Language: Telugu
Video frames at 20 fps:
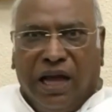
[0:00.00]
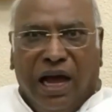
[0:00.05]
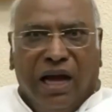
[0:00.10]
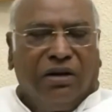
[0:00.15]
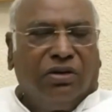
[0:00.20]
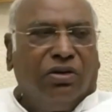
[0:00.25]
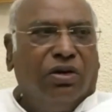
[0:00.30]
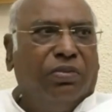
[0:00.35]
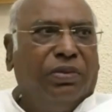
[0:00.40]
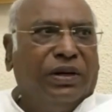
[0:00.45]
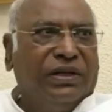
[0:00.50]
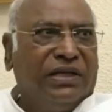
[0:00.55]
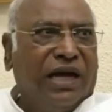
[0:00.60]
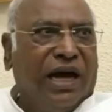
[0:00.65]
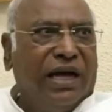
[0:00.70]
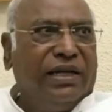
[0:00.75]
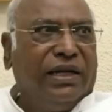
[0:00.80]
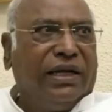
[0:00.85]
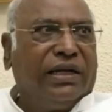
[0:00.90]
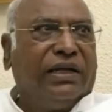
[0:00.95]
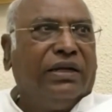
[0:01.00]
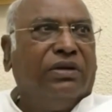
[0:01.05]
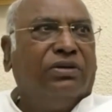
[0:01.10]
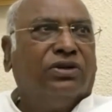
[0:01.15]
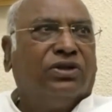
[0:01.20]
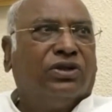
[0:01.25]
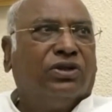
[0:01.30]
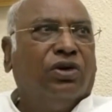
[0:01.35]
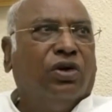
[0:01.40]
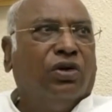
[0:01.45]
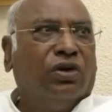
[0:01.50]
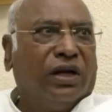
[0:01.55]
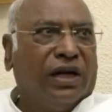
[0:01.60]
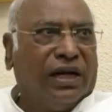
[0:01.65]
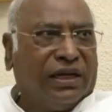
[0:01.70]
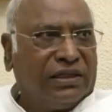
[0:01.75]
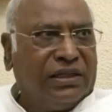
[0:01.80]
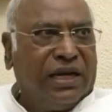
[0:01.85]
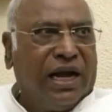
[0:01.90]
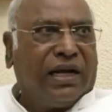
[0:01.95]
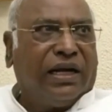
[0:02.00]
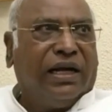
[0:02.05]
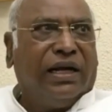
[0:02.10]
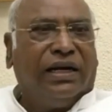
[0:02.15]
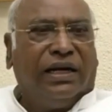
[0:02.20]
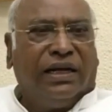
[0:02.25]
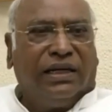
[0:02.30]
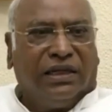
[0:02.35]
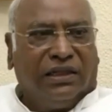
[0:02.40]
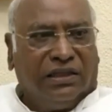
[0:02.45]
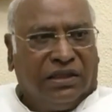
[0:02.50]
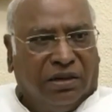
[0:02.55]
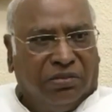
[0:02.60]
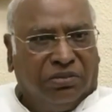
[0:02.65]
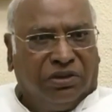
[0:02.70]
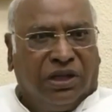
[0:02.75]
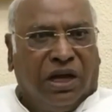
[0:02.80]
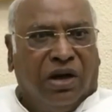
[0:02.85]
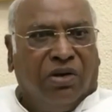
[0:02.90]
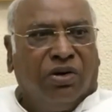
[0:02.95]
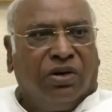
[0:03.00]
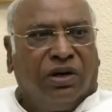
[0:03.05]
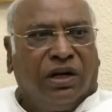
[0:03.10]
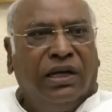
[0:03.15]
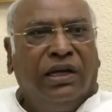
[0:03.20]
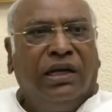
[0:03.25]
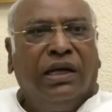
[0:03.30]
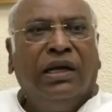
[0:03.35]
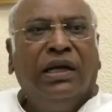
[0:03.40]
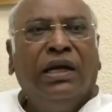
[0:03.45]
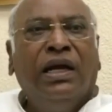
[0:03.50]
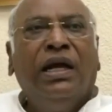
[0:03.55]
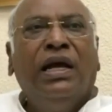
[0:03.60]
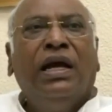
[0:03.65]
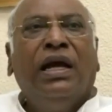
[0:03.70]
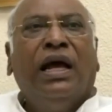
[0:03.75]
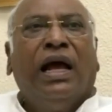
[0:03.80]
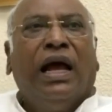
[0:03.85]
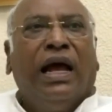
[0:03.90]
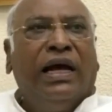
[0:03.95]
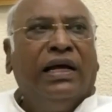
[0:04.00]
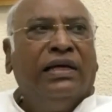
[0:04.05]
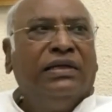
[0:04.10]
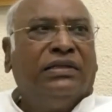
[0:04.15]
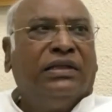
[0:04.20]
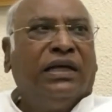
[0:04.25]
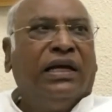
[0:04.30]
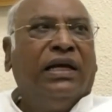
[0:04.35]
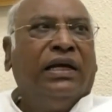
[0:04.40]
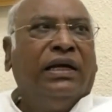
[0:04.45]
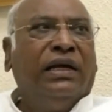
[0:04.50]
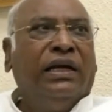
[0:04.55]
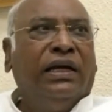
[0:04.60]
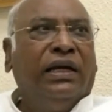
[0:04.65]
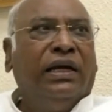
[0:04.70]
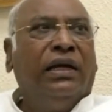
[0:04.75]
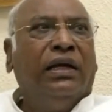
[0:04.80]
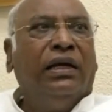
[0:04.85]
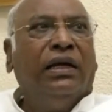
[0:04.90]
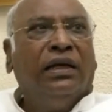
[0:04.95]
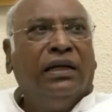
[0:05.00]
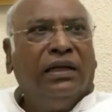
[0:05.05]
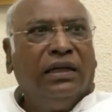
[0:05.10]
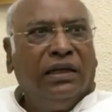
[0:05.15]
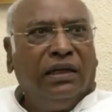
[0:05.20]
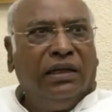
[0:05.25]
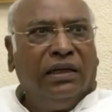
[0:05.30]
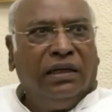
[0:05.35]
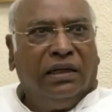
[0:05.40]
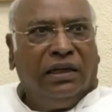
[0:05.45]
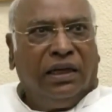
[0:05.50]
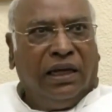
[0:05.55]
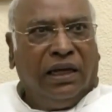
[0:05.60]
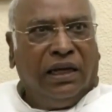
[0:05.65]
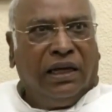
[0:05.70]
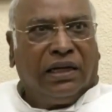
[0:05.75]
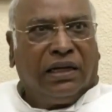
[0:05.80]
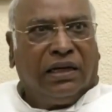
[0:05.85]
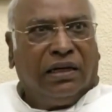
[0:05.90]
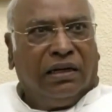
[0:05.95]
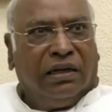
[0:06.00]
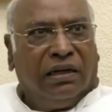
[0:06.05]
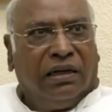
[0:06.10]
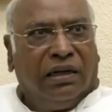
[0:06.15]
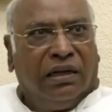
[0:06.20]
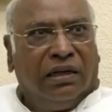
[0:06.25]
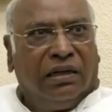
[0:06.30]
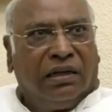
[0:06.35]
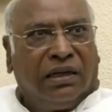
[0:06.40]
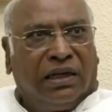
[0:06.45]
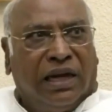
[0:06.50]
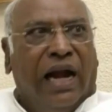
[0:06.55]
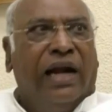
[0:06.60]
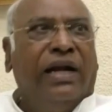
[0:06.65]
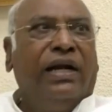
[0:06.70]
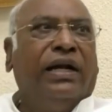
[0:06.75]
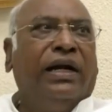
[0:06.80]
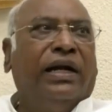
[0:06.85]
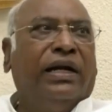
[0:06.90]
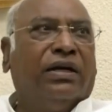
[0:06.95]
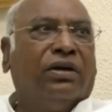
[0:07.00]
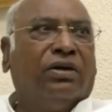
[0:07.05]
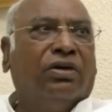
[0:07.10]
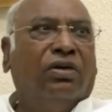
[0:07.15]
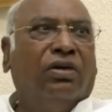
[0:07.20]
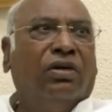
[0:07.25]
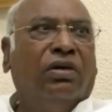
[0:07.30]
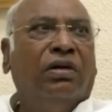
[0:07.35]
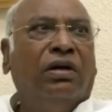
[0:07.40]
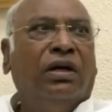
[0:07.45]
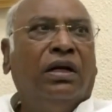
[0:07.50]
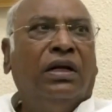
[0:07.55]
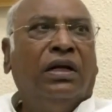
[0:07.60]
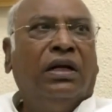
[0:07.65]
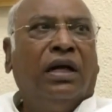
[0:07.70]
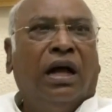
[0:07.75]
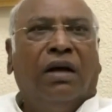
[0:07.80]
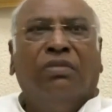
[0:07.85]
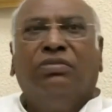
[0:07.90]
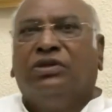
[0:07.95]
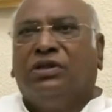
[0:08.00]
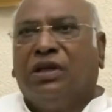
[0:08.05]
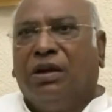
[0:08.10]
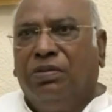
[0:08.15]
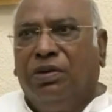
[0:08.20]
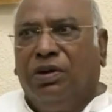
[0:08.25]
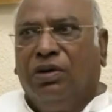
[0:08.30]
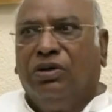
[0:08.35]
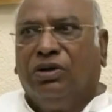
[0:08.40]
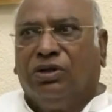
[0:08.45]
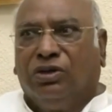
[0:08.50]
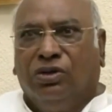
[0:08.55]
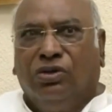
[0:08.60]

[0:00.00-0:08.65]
ప్రభుత్వ ప్రతిపాదనలు ఏంటన్న విషయాన్ని తాను అడిగినట్లు ఖర్గే చెప్పారు వివాదాలు లేని అభ్యర్థి పేరును విపక్షాలు ప్రతిపాదిస్తే అందుకు ప్రభుత్వం మద్దతిస్తుందా అని